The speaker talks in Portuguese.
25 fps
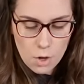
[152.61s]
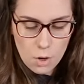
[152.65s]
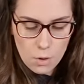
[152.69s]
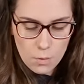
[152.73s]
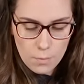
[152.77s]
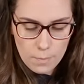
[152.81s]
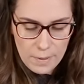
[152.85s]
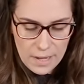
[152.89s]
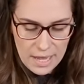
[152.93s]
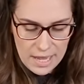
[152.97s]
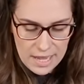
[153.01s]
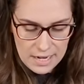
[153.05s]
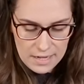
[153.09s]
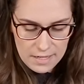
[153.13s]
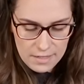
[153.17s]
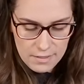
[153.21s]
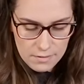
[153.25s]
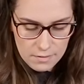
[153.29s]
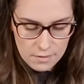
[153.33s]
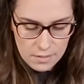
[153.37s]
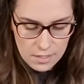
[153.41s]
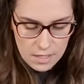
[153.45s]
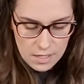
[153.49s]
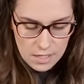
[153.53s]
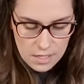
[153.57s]
Com
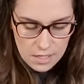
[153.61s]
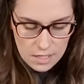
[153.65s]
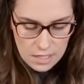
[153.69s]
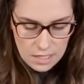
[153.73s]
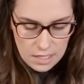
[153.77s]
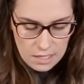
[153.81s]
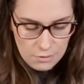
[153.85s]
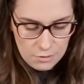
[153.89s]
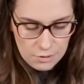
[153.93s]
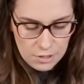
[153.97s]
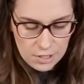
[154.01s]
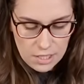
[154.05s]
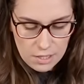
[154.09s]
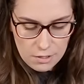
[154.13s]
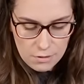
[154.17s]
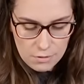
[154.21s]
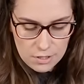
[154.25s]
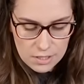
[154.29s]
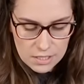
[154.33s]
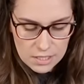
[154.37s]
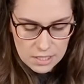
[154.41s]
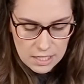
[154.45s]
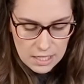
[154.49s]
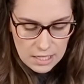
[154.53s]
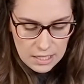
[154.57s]
pele. A única
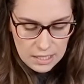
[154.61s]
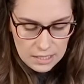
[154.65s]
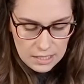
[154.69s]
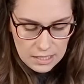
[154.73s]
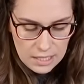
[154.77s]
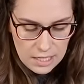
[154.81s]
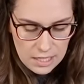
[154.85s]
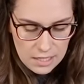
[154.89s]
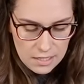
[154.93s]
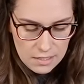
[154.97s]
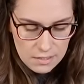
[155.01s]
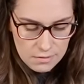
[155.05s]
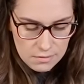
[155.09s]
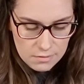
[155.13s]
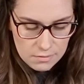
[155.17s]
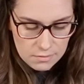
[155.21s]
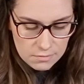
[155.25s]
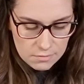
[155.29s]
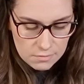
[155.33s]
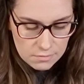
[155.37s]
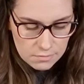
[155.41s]
coisa é que ela tá